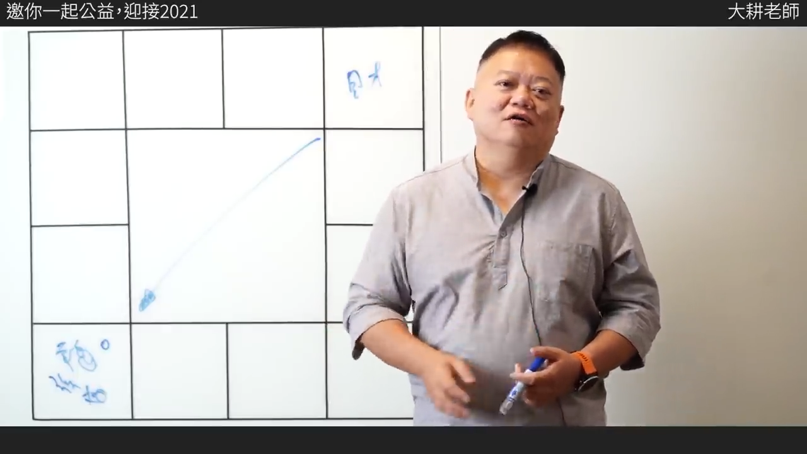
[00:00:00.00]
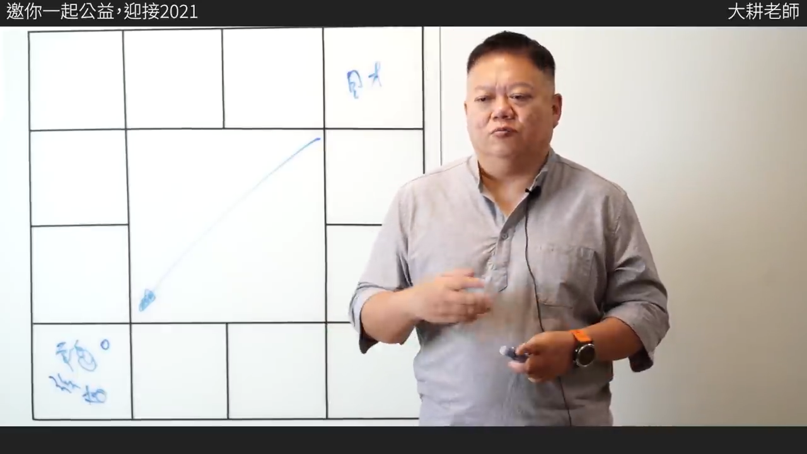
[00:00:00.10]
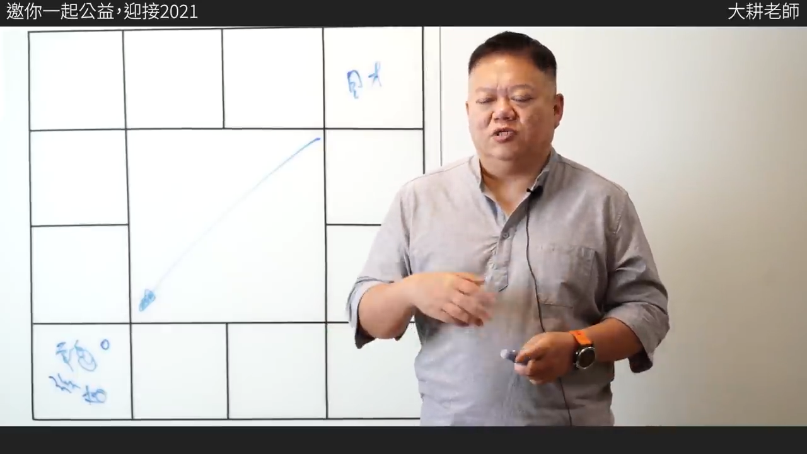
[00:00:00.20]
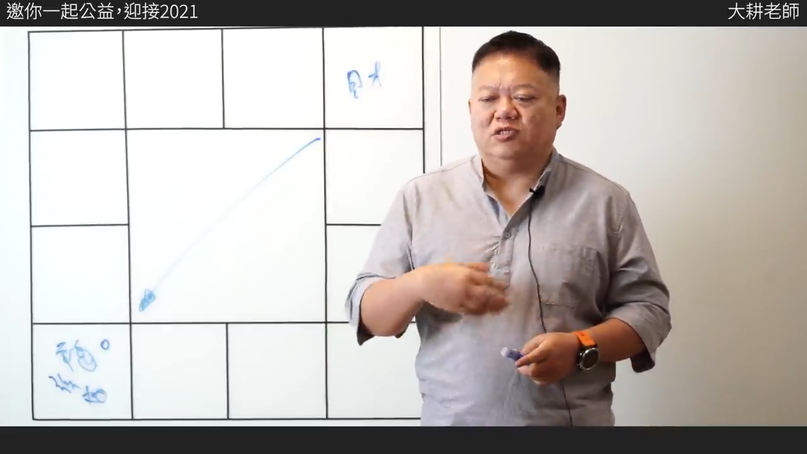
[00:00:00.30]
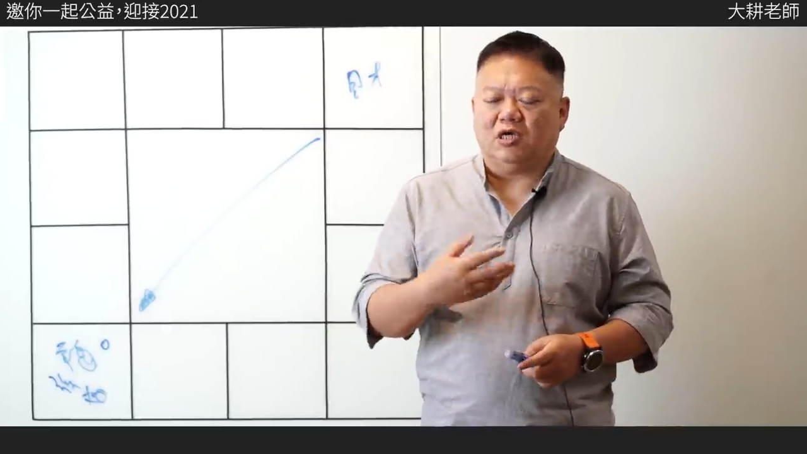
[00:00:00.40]
我
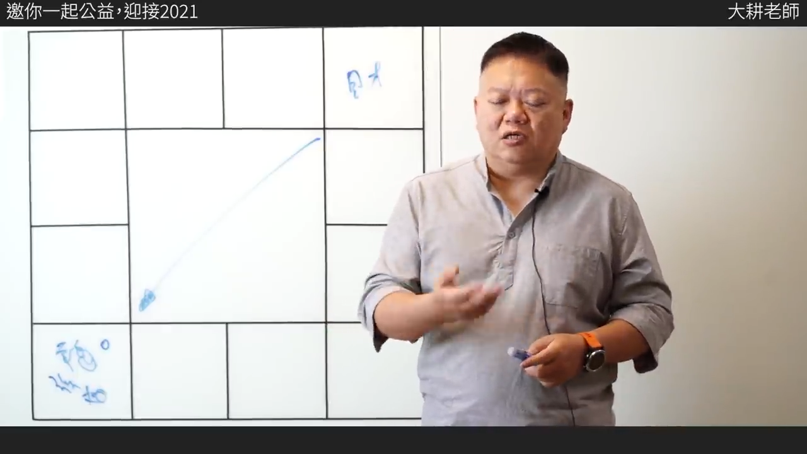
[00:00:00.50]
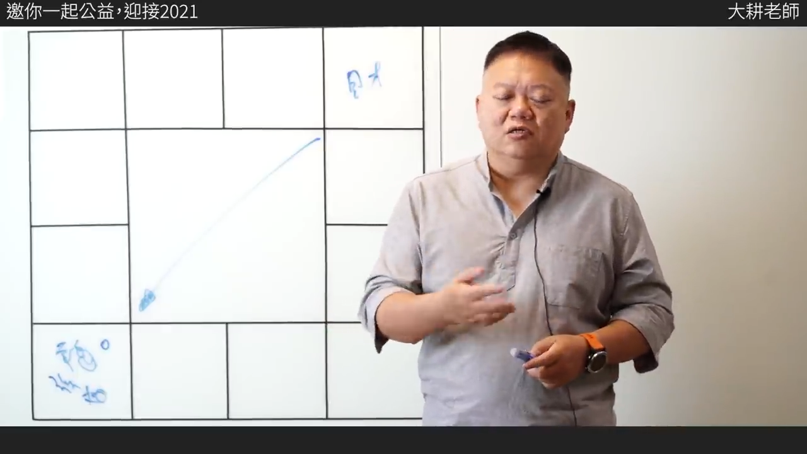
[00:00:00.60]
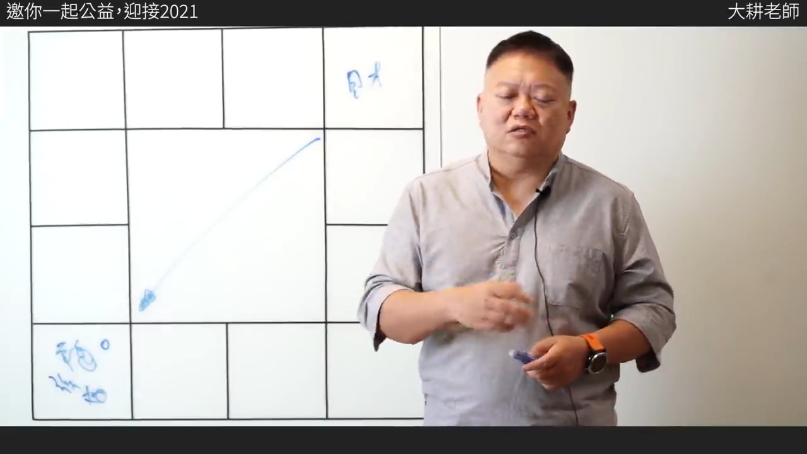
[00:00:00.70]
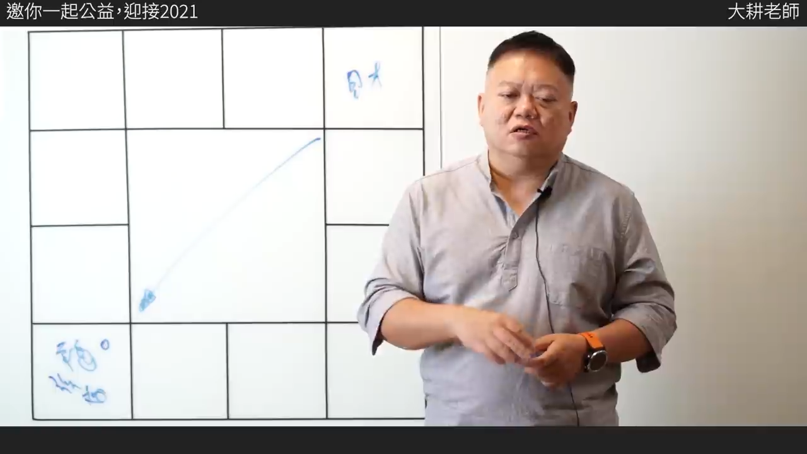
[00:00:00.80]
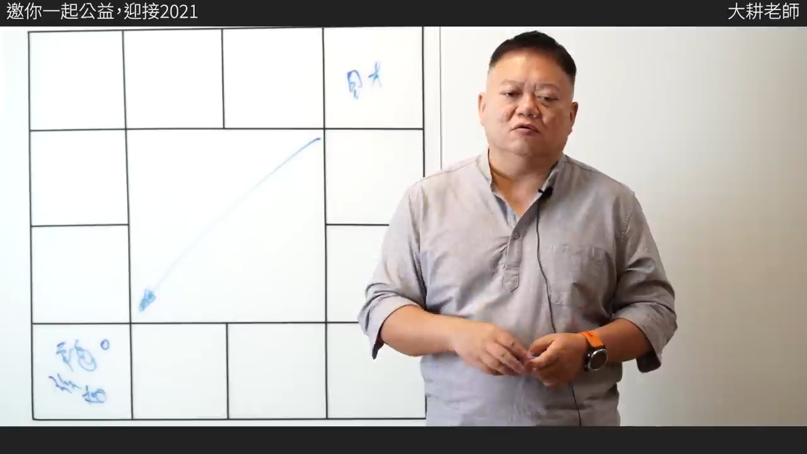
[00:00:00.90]
们自己上课
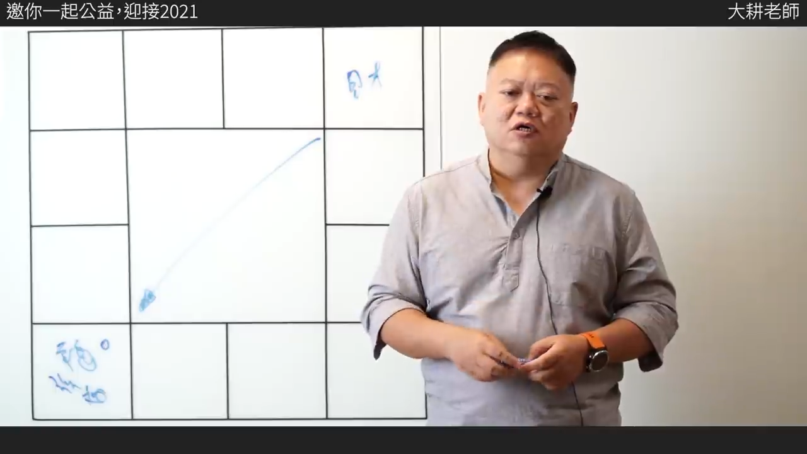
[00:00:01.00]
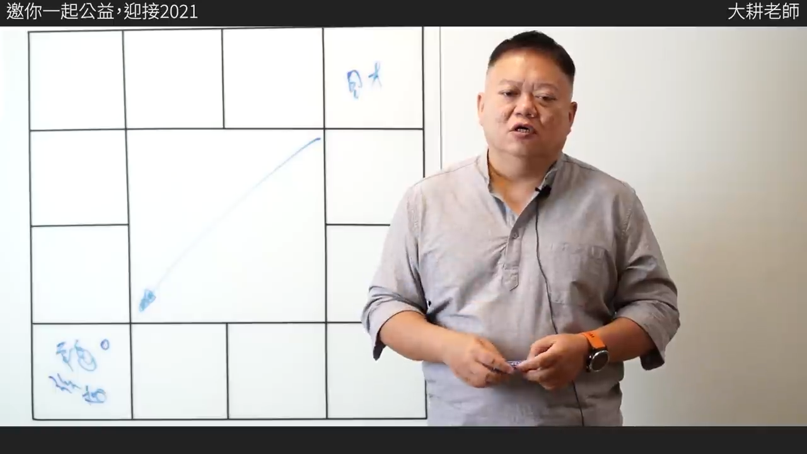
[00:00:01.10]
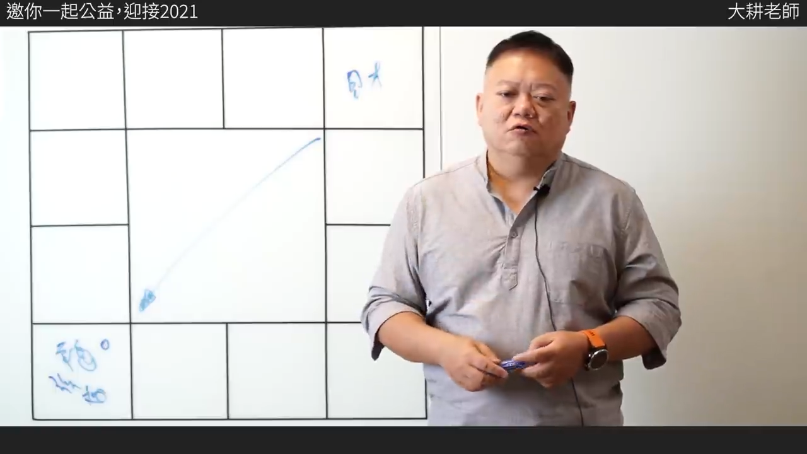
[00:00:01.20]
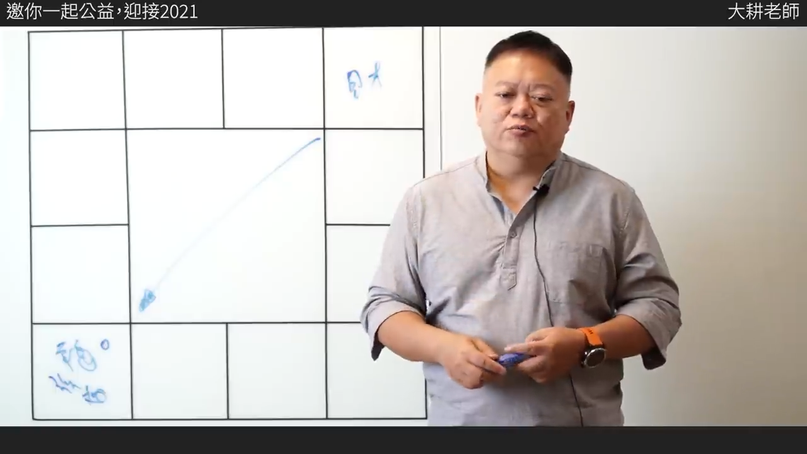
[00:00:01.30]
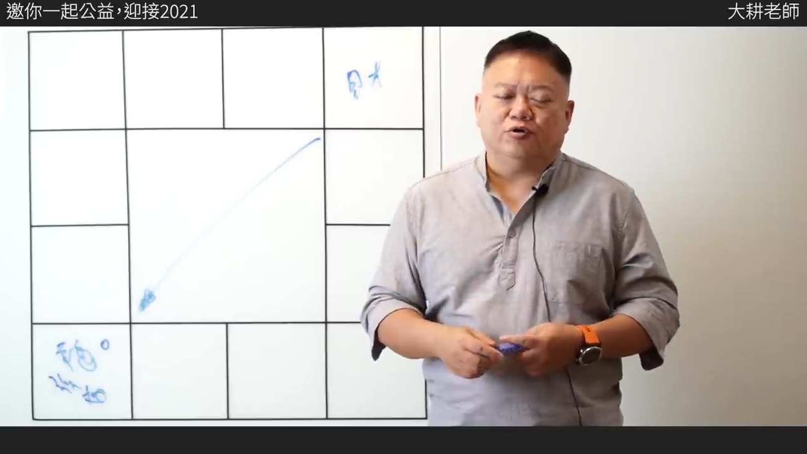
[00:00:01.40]
的时候
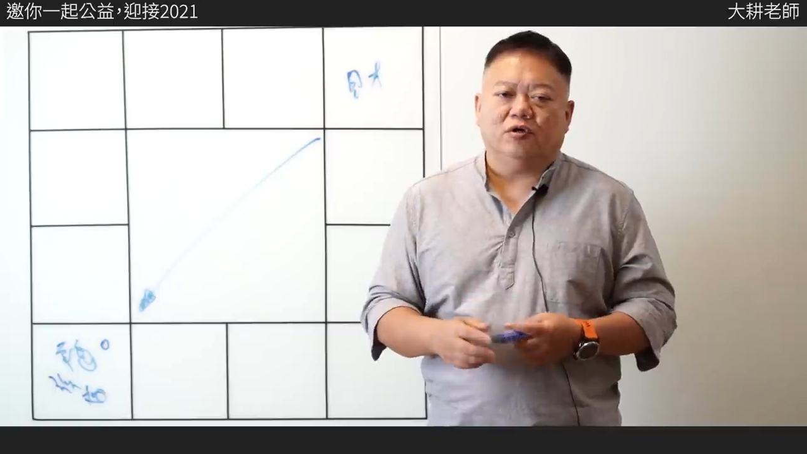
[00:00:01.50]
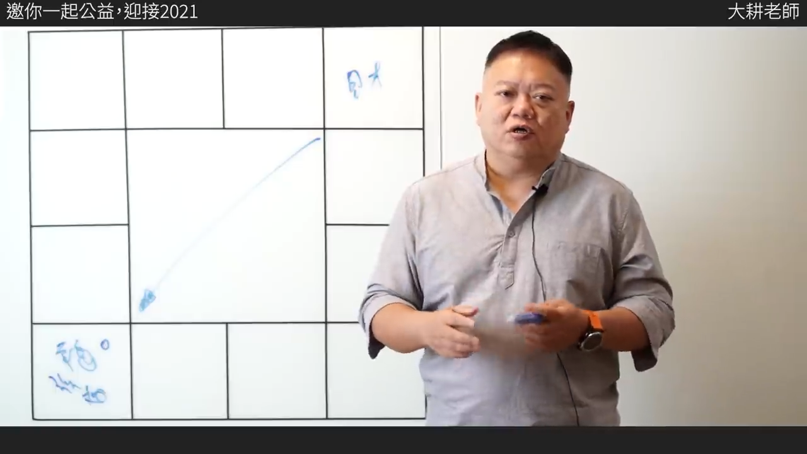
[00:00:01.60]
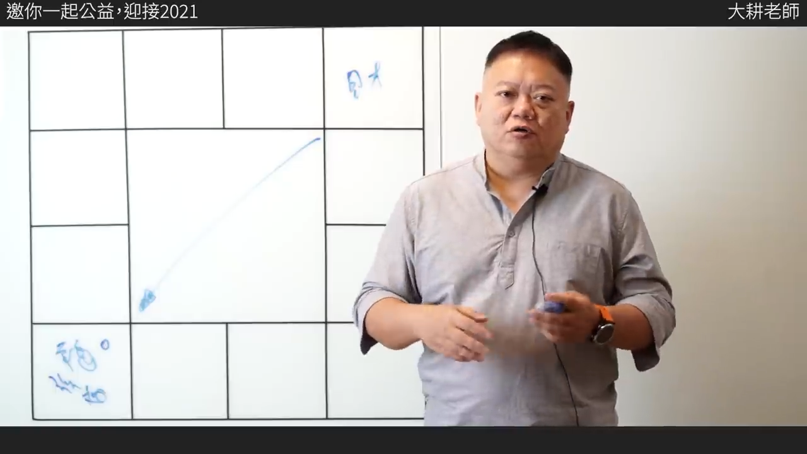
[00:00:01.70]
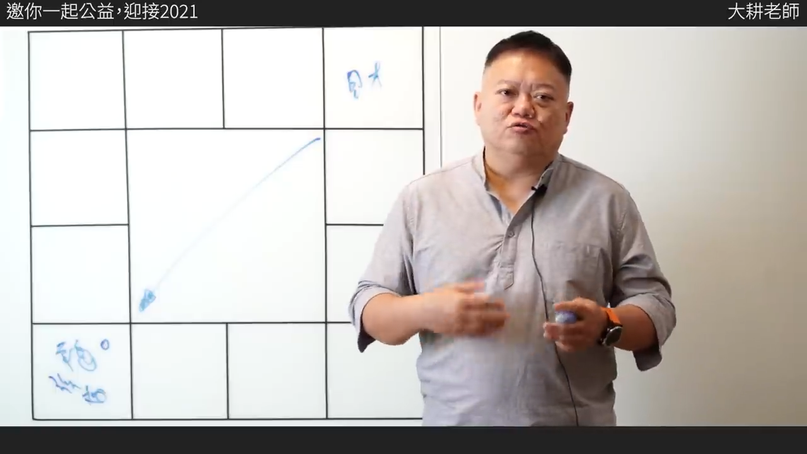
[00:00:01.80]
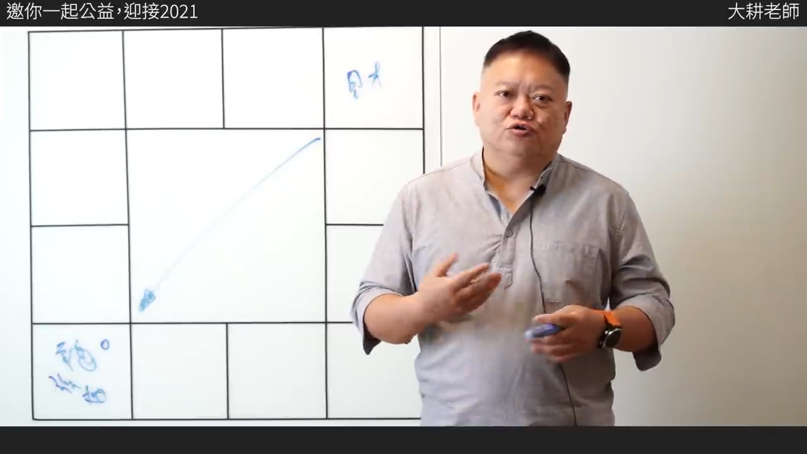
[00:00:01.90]
会不断的
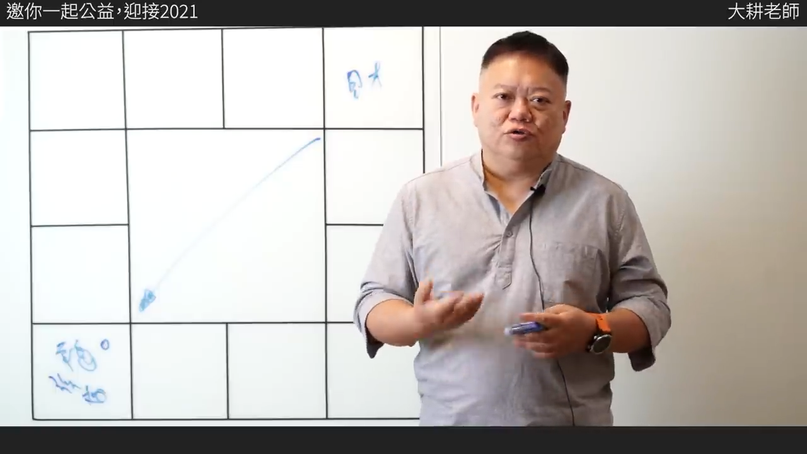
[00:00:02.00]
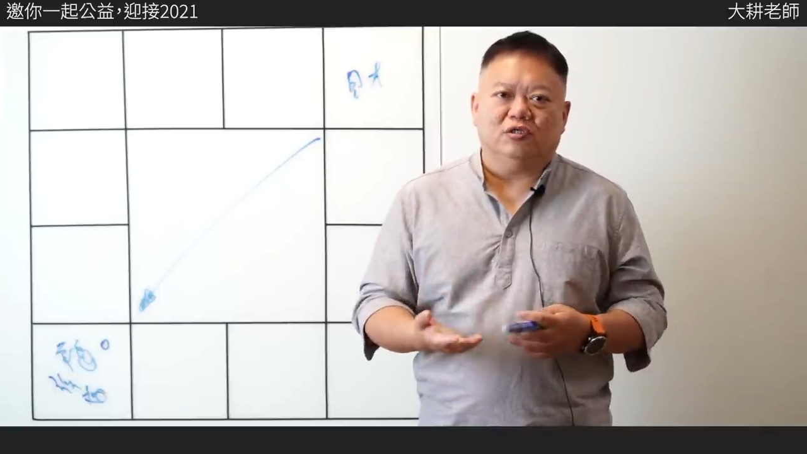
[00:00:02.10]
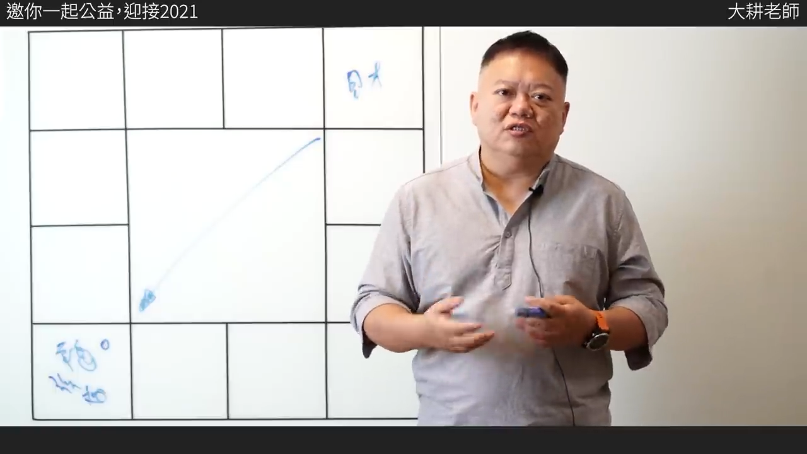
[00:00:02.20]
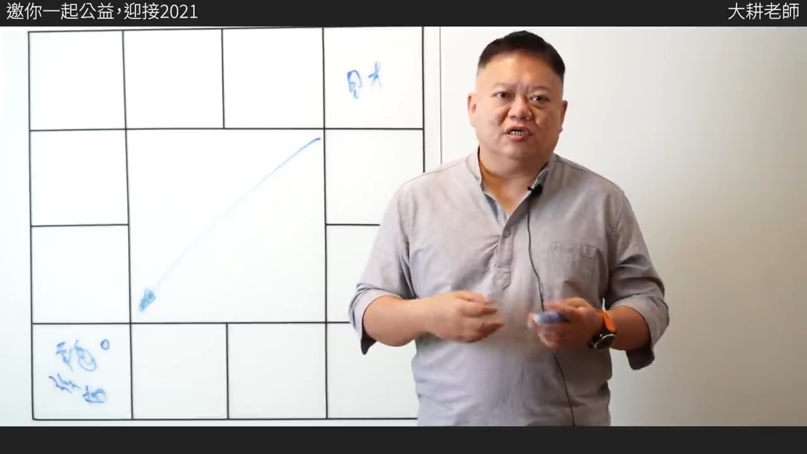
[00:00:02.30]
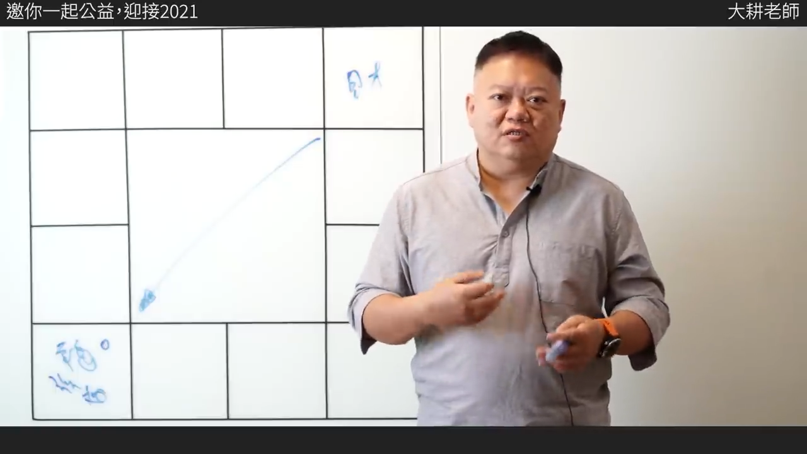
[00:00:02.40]
告诉学
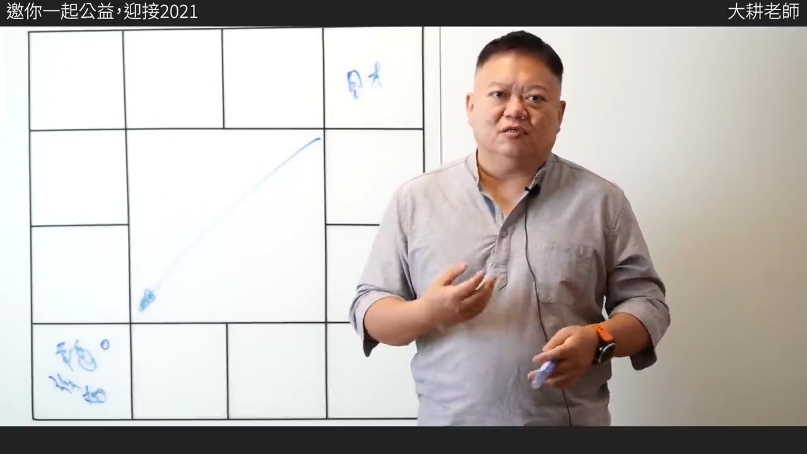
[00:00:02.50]
生这样